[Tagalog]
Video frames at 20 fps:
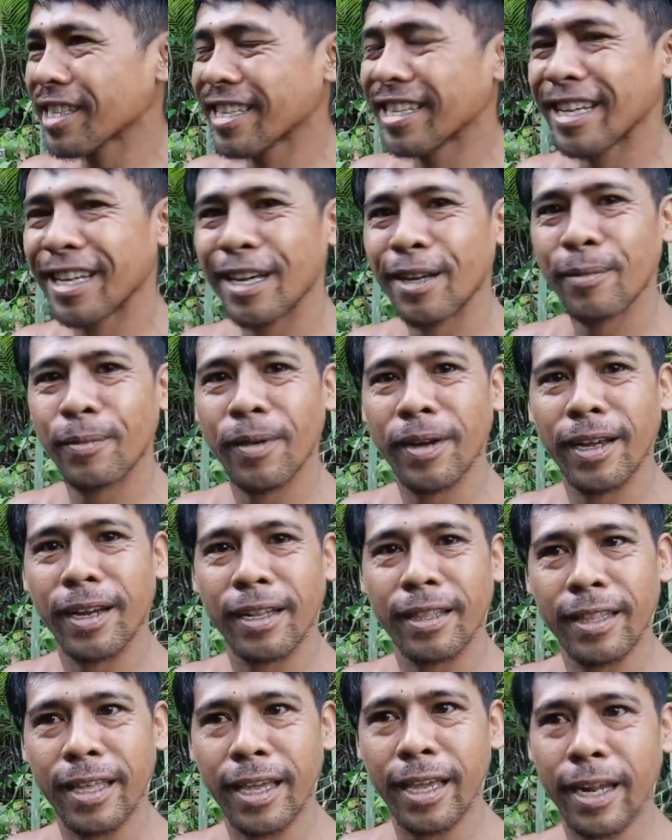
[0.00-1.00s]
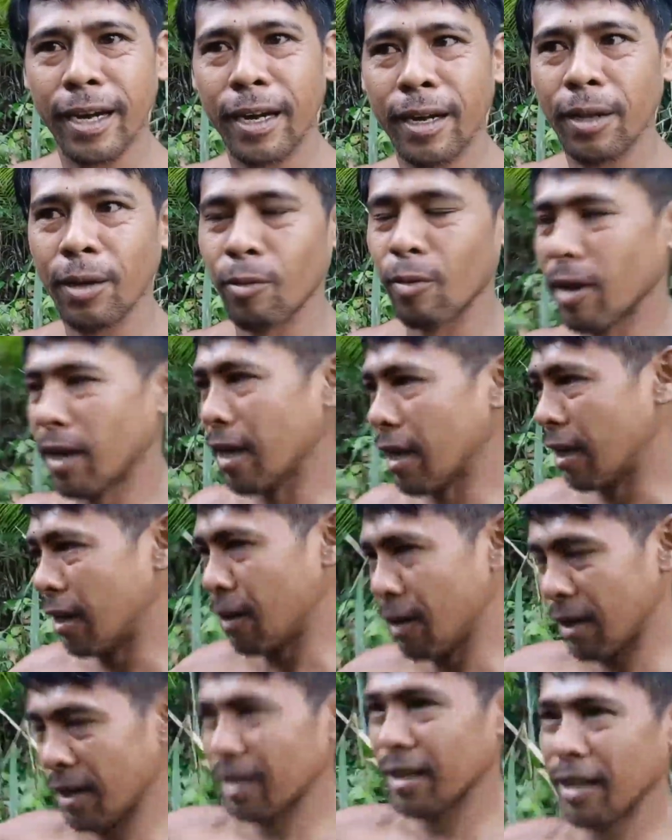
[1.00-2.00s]
weeks gikan pag retire wala
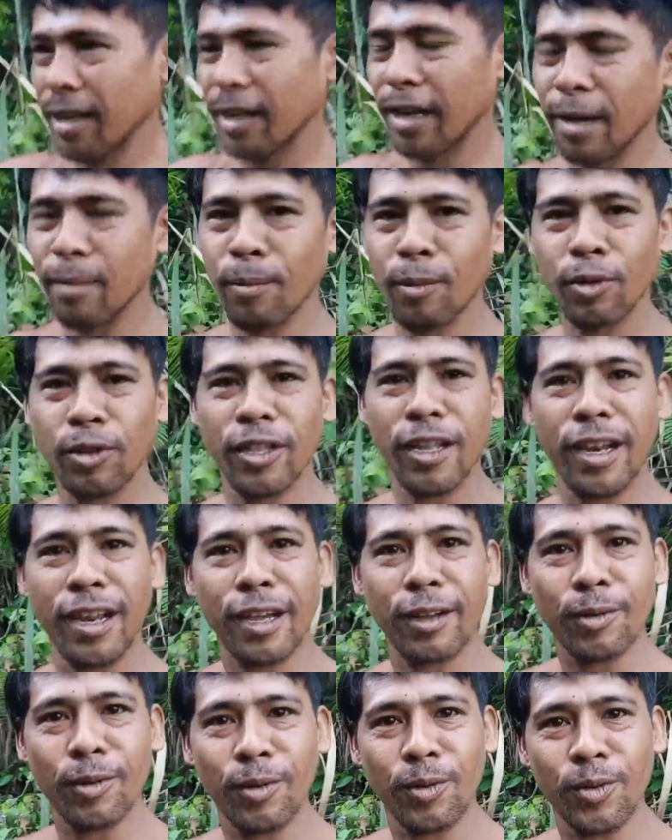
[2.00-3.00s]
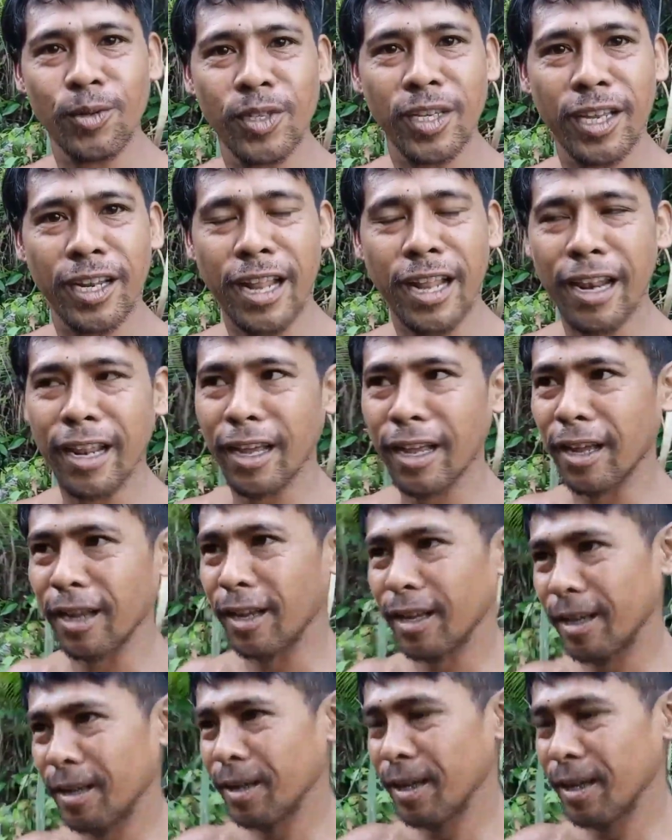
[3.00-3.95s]
ambot na lang kung unsa na lang ang